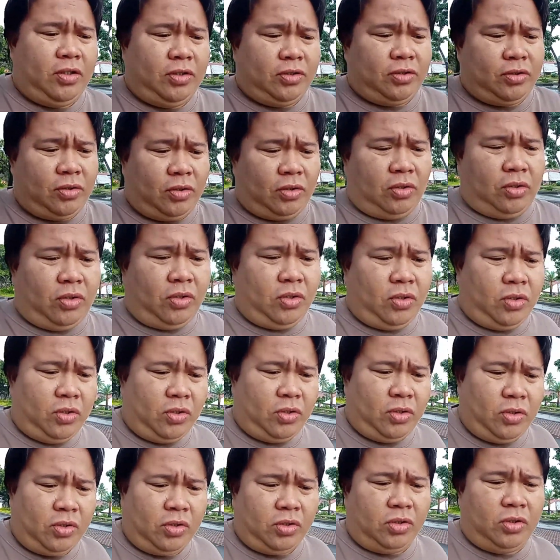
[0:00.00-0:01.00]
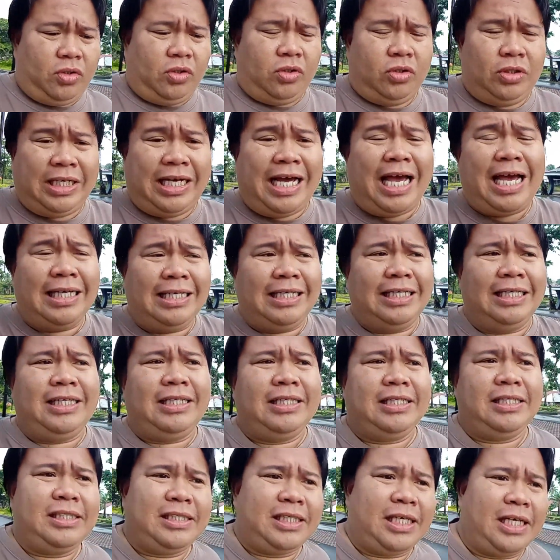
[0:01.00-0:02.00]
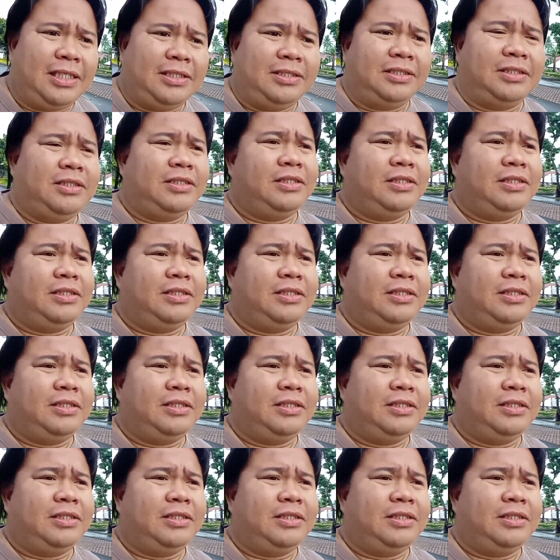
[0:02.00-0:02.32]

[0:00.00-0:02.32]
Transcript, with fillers: so nanghagi na ni siya